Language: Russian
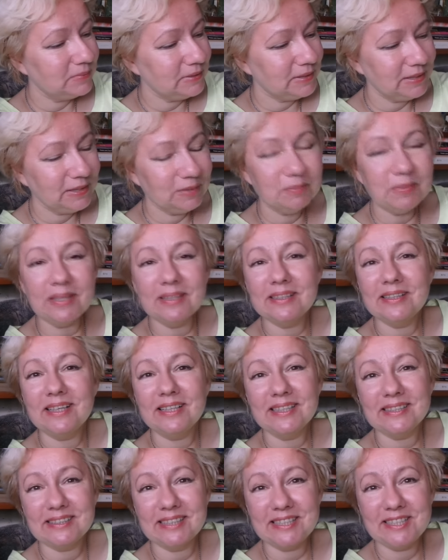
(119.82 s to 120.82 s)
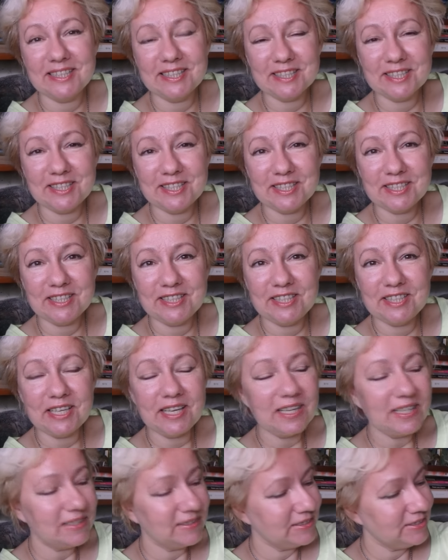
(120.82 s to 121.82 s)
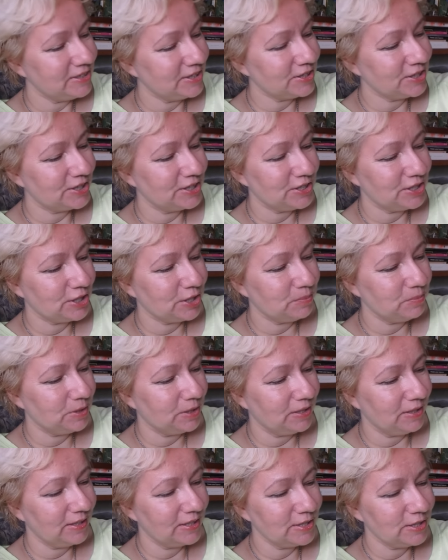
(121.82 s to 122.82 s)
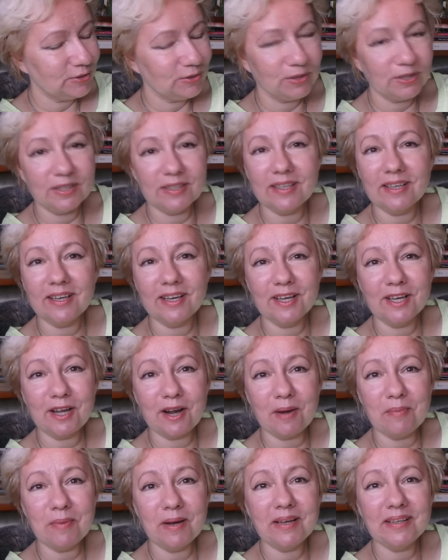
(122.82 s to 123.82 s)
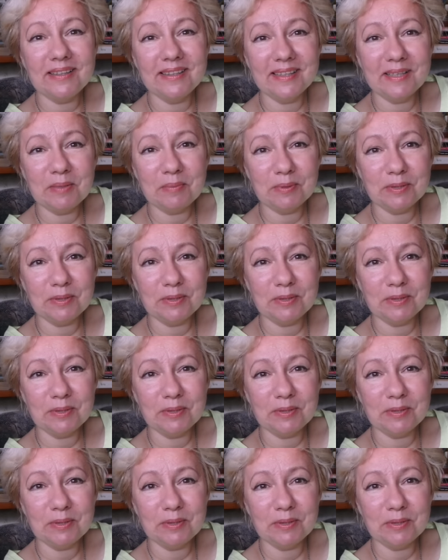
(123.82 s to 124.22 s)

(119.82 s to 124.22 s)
не болтала за чашечкой чая. Чашка чая у меня есть, но она такая громадная,